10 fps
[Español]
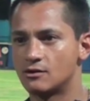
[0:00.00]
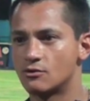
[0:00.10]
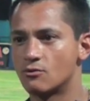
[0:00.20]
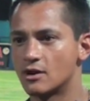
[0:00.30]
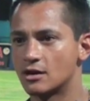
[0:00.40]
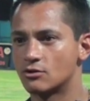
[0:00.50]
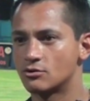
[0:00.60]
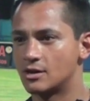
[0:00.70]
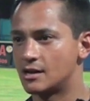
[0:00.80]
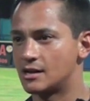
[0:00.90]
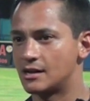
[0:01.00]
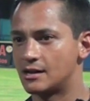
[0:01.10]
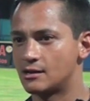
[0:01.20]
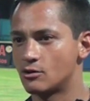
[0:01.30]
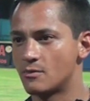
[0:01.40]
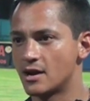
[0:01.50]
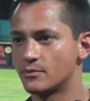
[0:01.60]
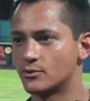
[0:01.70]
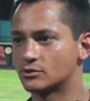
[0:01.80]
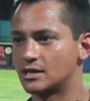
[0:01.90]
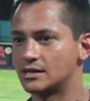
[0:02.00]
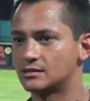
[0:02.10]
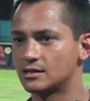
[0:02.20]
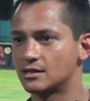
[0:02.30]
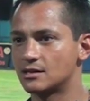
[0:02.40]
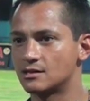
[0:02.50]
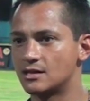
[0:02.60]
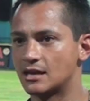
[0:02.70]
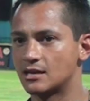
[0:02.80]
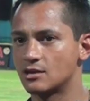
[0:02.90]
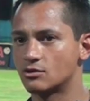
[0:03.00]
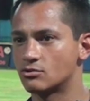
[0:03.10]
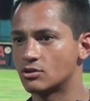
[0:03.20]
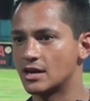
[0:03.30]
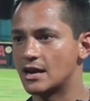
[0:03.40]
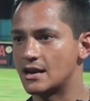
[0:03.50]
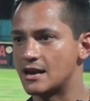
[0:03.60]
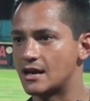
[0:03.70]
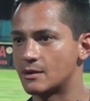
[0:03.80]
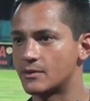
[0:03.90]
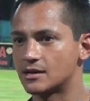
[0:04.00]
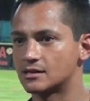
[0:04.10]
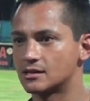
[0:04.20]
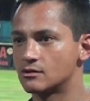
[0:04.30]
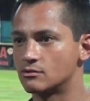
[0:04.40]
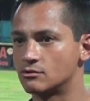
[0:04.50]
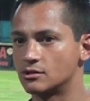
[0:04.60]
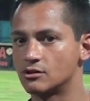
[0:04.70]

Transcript: en los juegos y lo más importante de aquí yo creo que es ganar aparte de, de,